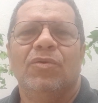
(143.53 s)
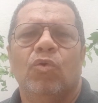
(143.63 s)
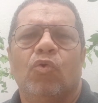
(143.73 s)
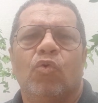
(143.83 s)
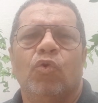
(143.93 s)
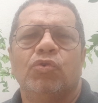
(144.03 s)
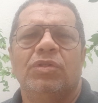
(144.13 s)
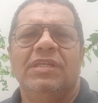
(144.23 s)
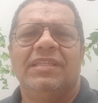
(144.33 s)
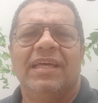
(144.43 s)
o curso
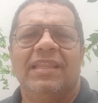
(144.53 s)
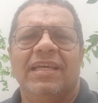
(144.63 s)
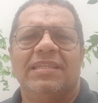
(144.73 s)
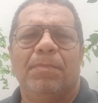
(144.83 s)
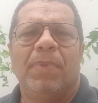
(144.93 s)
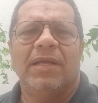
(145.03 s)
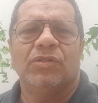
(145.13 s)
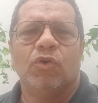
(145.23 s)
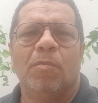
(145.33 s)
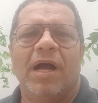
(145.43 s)
de intendência passou